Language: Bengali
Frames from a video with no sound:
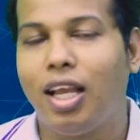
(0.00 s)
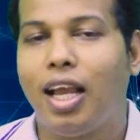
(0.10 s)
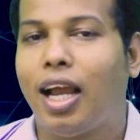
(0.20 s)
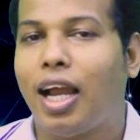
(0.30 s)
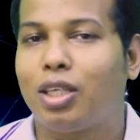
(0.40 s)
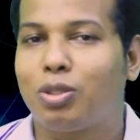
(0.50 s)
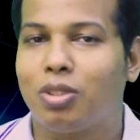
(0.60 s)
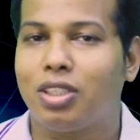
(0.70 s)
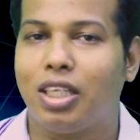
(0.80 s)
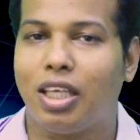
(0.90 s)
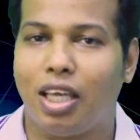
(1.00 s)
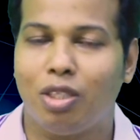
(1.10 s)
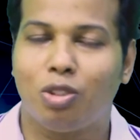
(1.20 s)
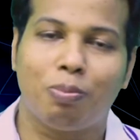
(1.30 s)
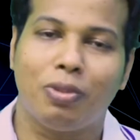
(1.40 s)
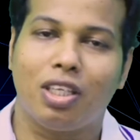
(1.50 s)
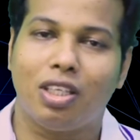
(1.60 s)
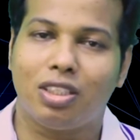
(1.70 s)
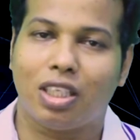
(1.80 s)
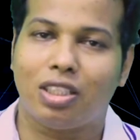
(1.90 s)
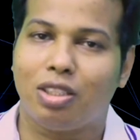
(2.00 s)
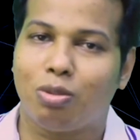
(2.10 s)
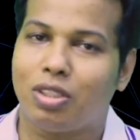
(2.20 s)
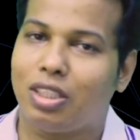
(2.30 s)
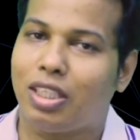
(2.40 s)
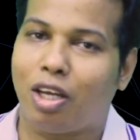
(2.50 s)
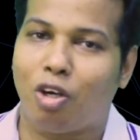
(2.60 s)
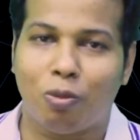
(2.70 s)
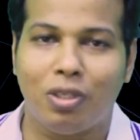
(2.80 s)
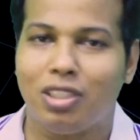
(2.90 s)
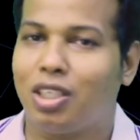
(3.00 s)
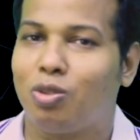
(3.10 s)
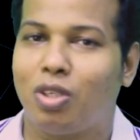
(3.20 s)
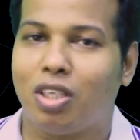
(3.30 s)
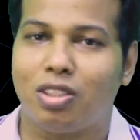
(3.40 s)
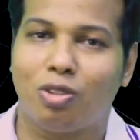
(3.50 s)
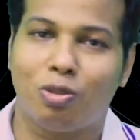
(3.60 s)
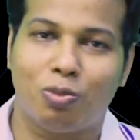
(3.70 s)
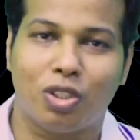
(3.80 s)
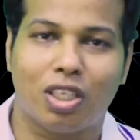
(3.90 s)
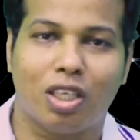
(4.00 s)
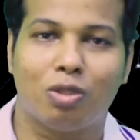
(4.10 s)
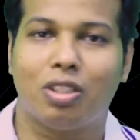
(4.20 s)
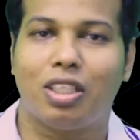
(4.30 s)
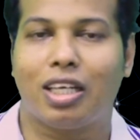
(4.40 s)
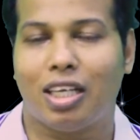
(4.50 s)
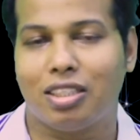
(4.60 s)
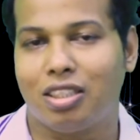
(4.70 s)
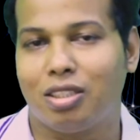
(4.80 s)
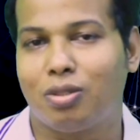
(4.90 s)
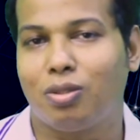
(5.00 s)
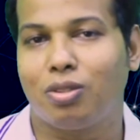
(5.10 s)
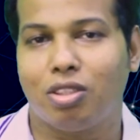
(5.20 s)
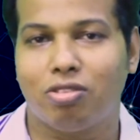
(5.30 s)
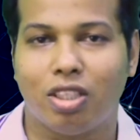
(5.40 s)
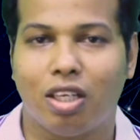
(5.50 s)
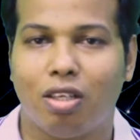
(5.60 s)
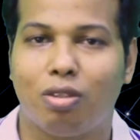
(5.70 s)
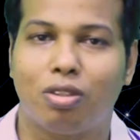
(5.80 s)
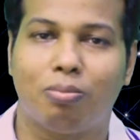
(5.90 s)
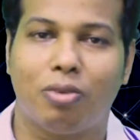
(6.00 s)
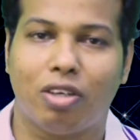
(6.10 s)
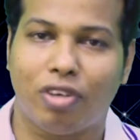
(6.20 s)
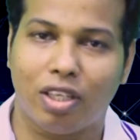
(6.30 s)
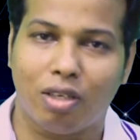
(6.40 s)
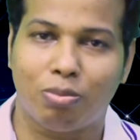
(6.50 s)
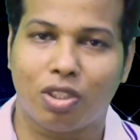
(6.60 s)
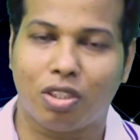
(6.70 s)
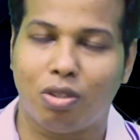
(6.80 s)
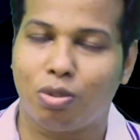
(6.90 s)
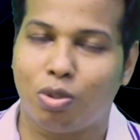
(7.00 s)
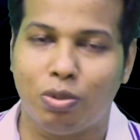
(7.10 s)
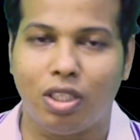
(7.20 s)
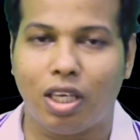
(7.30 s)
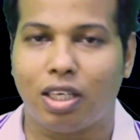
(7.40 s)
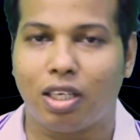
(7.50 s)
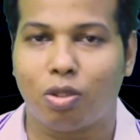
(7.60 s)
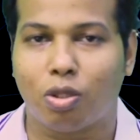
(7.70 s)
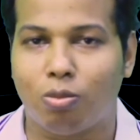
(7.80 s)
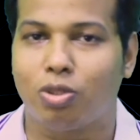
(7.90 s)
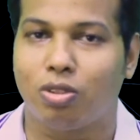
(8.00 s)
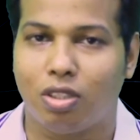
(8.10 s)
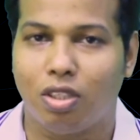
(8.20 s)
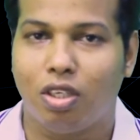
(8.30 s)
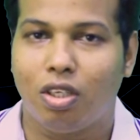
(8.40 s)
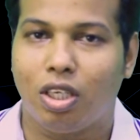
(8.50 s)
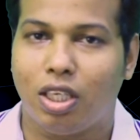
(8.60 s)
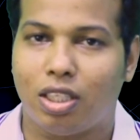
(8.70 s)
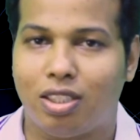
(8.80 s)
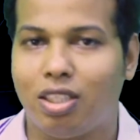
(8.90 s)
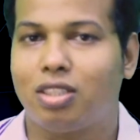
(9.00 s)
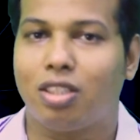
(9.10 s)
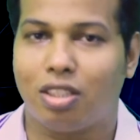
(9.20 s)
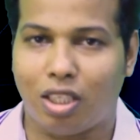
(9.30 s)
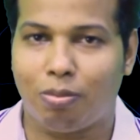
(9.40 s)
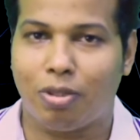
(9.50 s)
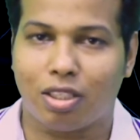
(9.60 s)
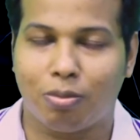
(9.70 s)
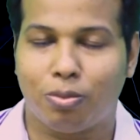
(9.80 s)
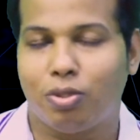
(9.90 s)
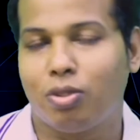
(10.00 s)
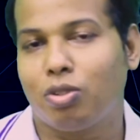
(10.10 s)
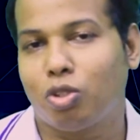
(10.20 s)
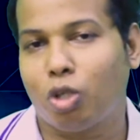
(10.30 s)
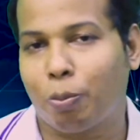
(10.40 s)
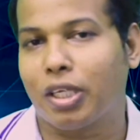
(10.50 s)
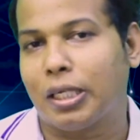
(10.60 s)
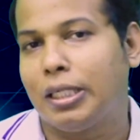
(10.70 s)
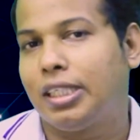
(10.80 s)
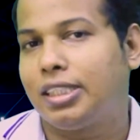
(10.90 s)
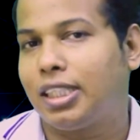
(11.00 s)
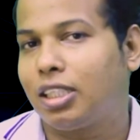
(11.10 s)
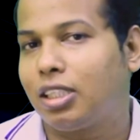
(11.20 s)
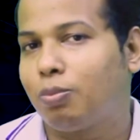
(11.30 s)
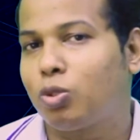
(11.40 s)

আর তোমাদের এই টপিকের সাথে তোমাদের দেখা হবে যে কোনো না যে কোনো পরীক্ষায় তোমাদের ক্লাস টেস্ট হোক টিউটোরিয়াল হোক বা ফাইনাল পরীক্ষা হোক খুবই একটা কমন এটা থ্রি স্টার টাইপের একটা টপিক যেখান থেকে প্রশ্ন